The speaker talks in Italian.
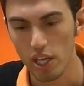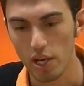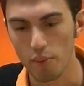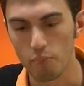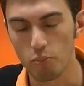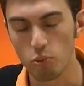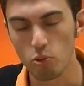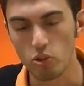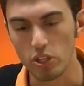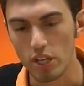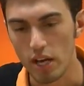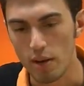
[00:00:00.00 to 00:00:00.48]

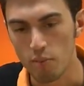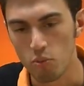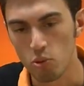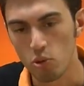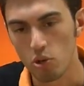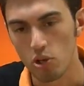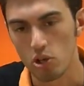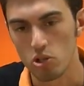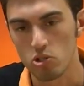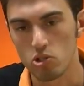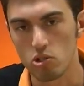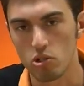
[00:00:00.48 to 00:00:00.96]
reputiamo
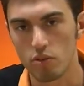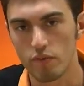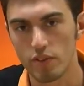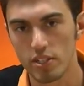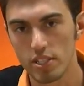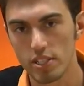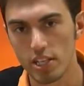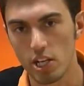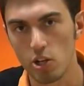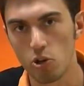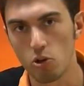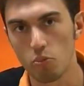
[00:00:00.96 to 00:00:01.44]
che il nostro
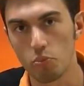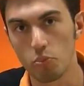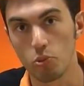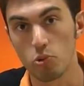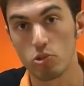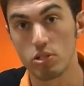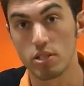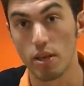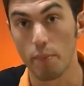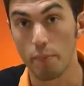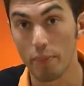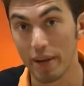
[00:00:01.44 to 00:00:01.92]
avversario
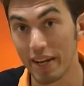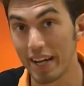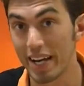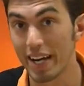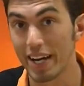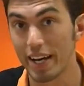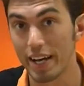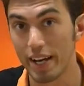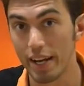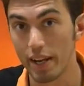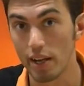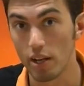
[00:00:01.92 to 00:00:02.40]
possa
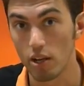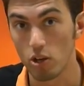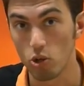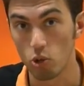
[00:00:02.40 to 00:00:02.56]
pagare